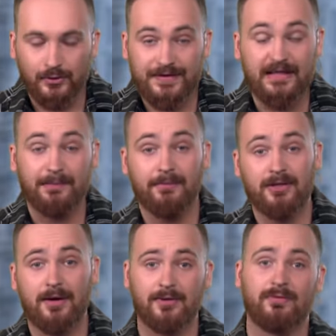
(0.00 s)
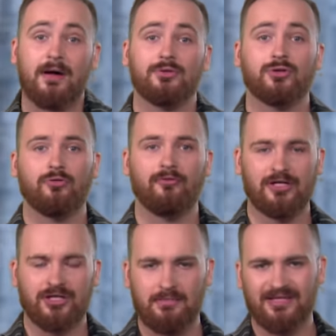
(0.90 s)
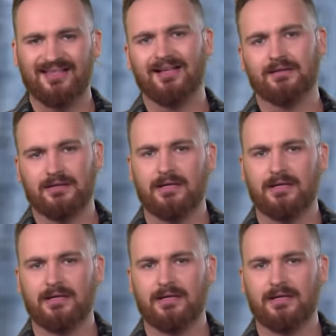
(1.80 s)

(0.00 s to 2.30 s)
Друзья, напоминаю вам, что ваш комментарий,